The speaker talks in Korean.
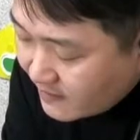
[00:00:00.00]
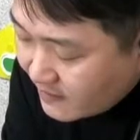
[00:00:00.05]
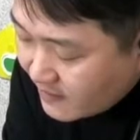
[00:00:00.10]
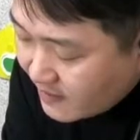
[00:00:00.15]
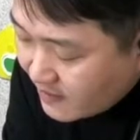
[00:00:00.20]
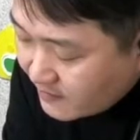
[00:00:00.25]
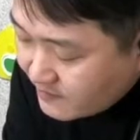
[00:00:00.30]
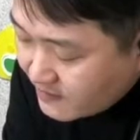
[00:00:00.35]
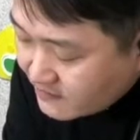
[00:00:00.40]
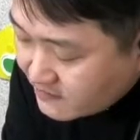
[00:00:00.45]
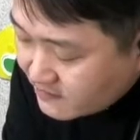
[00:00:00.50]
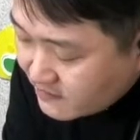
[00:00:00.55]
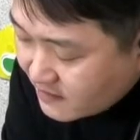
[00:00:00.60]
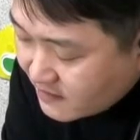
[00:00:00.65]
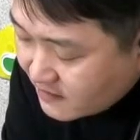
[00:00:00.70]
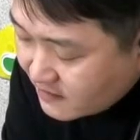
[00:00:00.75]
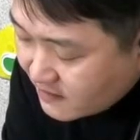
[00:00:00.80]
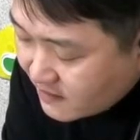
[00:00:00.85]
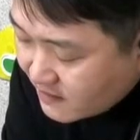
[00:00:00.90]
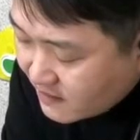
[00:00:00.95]

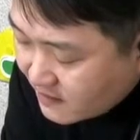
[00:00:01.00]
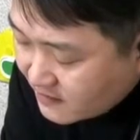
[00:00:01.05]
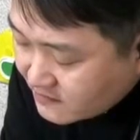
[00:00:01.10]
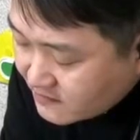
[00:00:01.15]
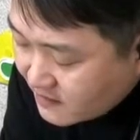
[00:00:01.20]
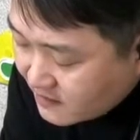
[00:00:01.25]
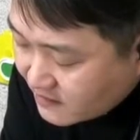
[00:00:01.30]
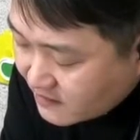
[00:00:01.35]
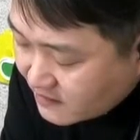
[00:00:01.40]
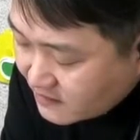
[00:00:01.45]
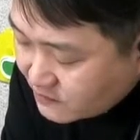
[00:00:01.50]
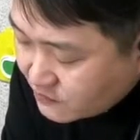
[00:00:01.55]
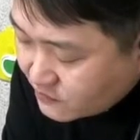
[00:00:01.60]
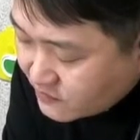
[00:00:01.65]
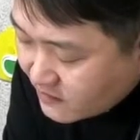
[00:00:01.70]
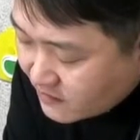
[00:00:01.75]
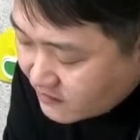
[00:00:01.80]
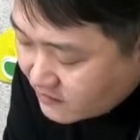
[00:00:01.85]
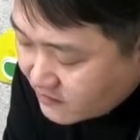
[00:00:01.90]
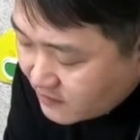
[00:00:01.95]
아마치아가 자기
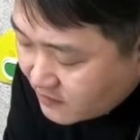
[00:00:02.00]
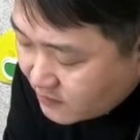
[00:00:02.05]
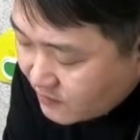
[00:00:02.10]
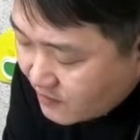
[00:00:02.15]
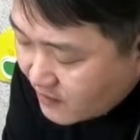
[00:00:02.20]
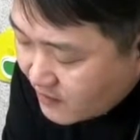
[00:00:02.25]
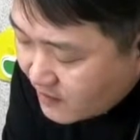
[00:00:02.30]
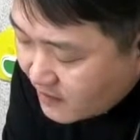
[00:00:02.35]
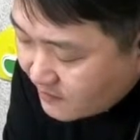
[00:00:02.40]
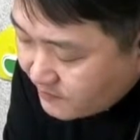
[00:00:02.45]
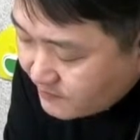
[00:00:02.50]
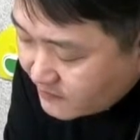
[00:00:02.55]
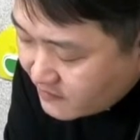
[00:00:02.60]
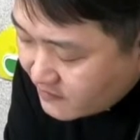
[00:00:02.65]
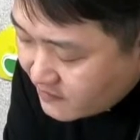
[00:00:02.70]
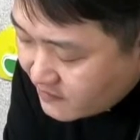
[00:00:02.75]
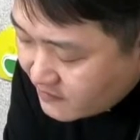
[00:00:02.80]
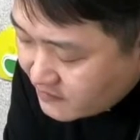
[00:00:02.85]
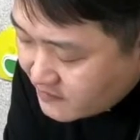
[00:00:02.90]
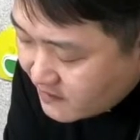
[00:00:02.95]
조상들과
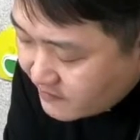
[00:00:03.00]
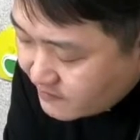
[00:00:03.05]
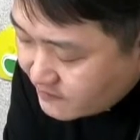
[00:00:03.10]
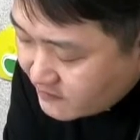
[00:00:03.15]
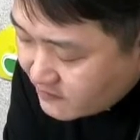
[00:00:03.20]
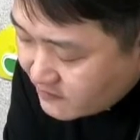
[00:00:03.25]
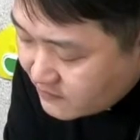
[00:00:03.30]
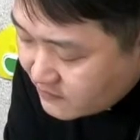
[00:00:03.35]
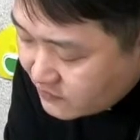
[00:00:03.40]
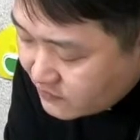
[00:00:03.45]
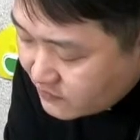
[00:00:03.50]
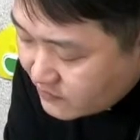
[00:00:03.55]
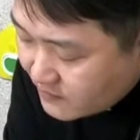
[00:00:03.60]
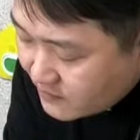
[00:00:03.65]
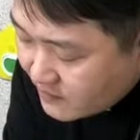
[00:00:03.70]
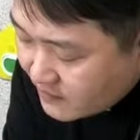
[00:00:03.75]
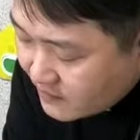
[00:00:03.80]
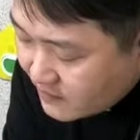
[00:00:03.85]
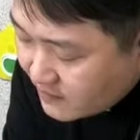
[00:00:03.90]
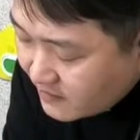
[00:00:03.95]
함께 잠든
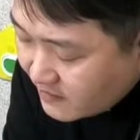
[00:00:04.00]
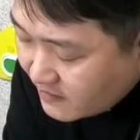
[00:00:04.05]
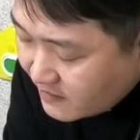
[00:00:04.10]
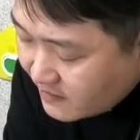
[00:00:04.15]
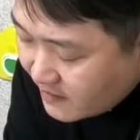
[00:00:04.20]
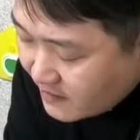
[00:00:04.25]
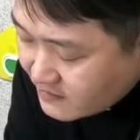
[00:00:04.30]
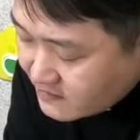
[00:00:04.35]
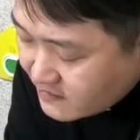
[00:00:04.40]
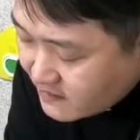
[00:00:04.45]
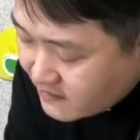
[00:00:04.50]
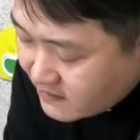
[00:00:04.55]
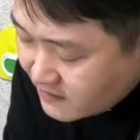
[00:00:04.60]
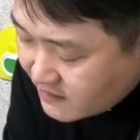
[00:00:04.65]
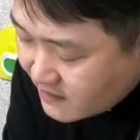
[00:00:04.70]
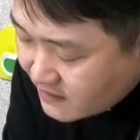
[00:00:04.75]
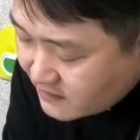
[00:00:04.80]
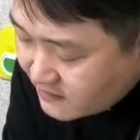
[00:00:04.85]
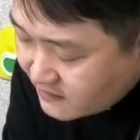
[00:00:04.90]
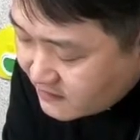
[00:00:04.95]
뒤에
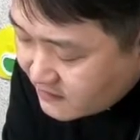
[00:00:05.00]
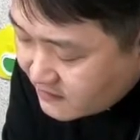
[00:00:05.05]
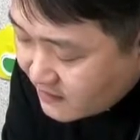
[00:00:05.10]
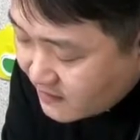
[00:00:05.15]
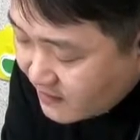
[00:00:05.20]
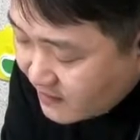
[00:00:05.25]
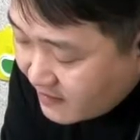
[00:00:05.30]
아자리아는